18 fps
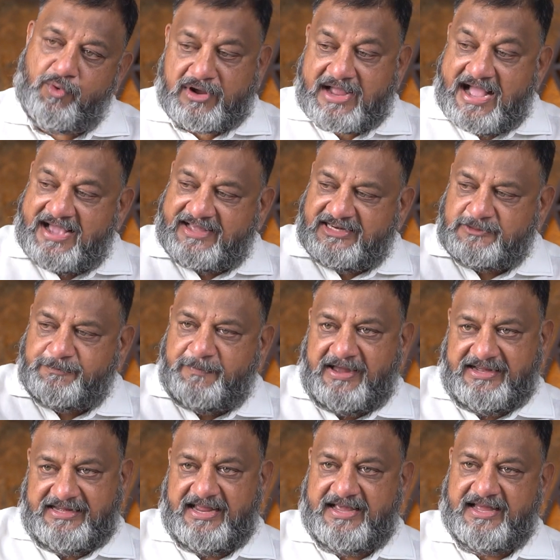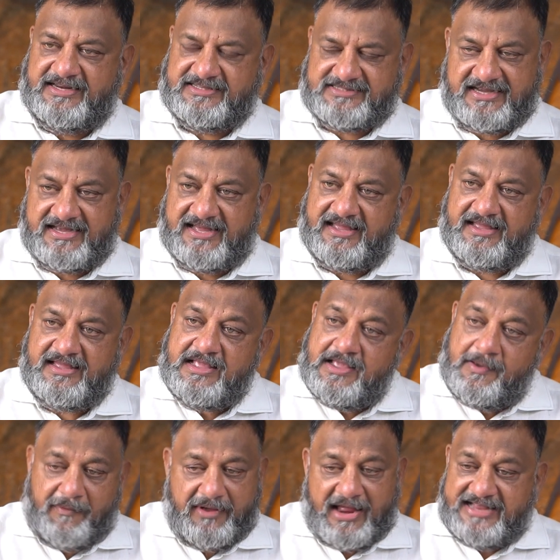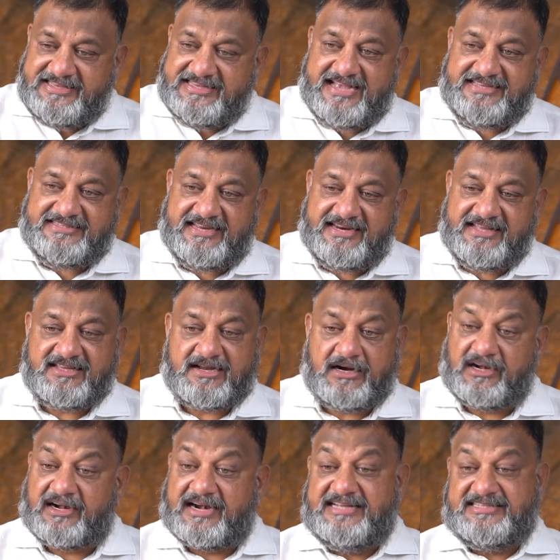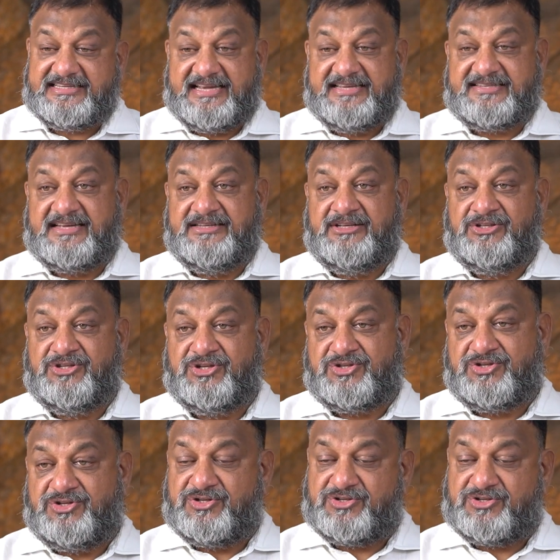ఓ కాంగ్రెస్ పార్టీగా నిజంగా అన్యాయం జరిగింది కాబట్టి రాజకీయ సన్యాయం